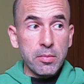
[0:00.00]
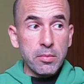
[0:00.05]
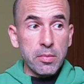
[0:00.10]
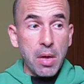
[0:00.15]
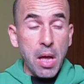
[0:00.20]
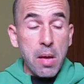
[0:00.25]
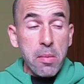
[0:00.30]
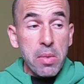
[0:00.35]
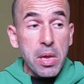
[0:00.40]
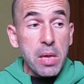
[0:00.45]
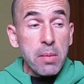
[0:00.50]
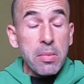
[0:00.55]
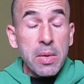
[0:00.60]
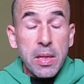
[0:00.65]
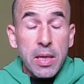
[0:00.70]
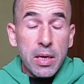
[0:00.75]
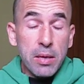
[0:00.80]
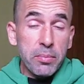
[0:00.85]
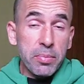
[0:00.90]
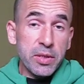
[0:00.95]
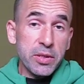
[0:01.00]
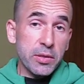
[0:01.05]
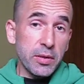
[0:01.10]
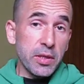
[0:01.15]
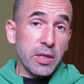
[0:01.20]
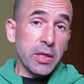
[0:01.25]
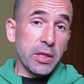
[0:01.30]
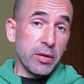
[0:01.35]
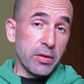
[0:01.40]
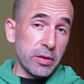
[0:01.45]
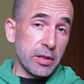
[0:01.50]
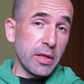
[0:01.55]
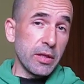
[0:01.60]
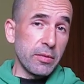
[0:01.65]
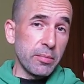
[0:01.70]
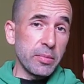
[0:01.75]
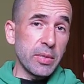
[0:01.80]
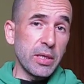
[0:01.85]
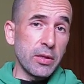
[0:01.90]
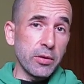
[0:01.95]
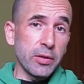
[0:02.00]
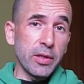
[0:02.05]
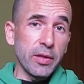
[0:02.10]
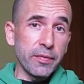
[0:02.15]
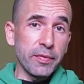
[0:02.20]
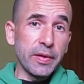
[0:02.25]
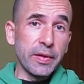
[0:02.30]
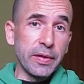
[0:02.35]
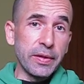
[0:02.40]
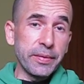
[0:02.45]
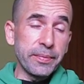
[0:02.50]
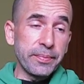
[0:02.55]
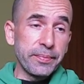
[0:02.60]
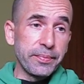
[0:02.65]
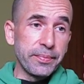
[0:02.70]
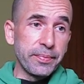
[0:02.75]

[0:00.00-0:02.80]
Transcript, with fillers: a mí me da la impresión de que no entienden bien lo que defienden.